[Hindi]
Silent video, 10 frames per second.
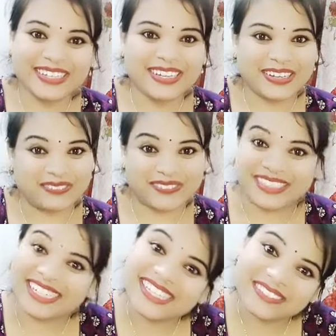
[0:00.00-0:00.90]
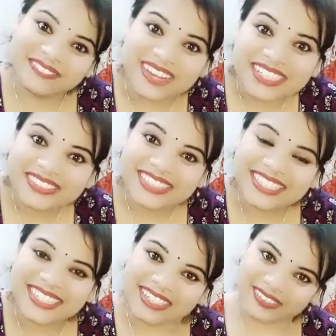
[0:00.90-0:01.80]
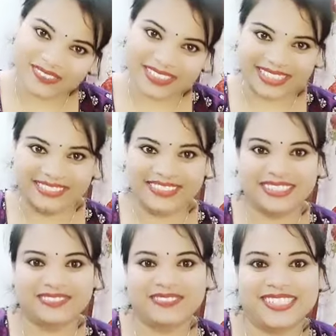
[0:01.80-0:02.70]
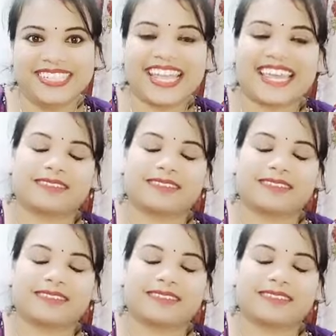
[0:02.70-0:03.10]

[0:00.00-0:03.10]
और पंद्रह दिन बाद जो दिखेगी वो पतली हुई तब की ठीक है